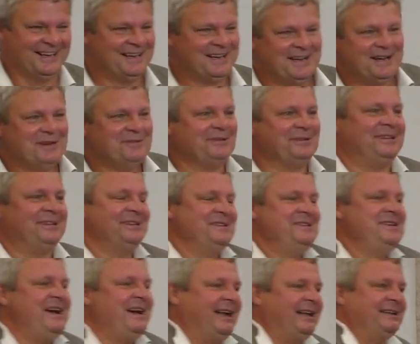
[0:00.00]
Вот
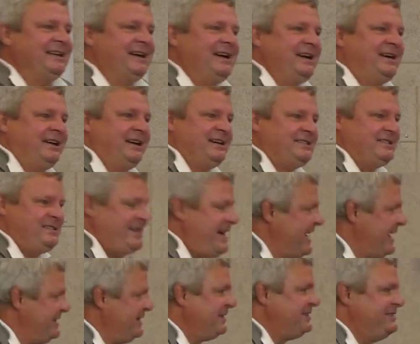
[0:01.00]
некоторые
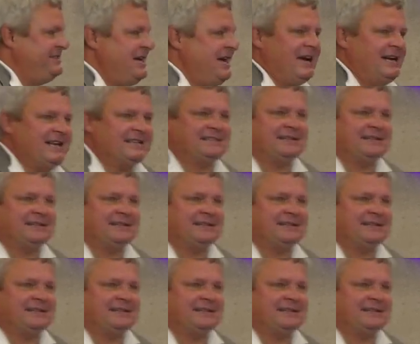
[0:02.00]
христиане делятся